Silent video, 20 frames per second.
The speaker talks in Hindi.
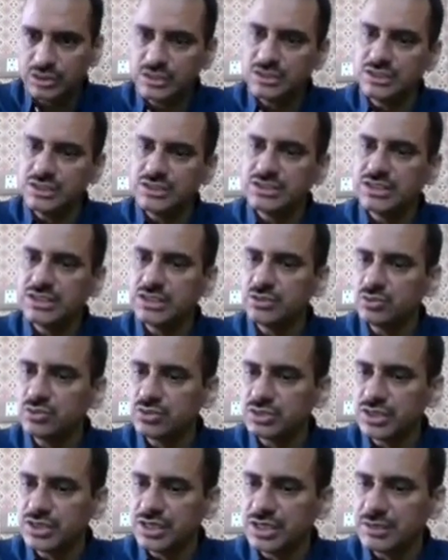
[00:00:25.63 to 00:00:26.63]
नीचे की ओर
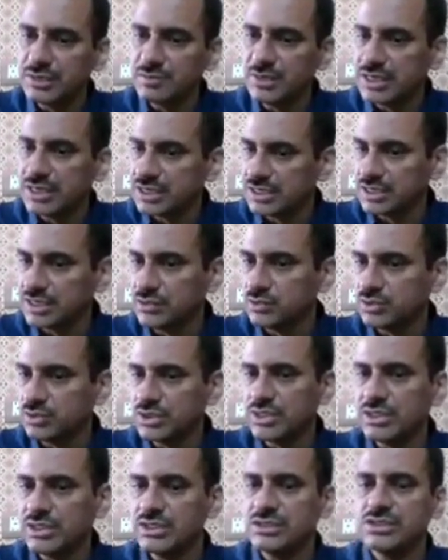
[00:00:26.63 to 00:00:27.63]
सेंटर में लटका
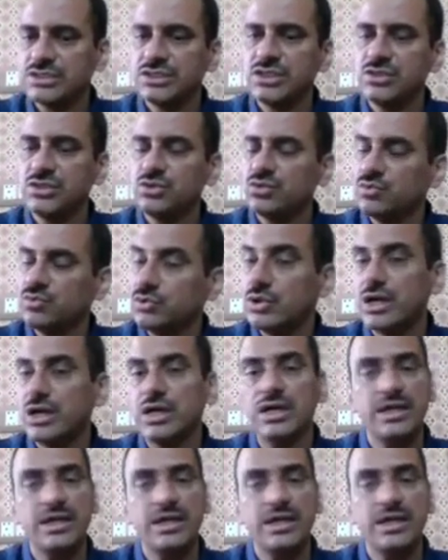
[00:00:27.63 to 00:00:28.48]
होता है जिसे यूला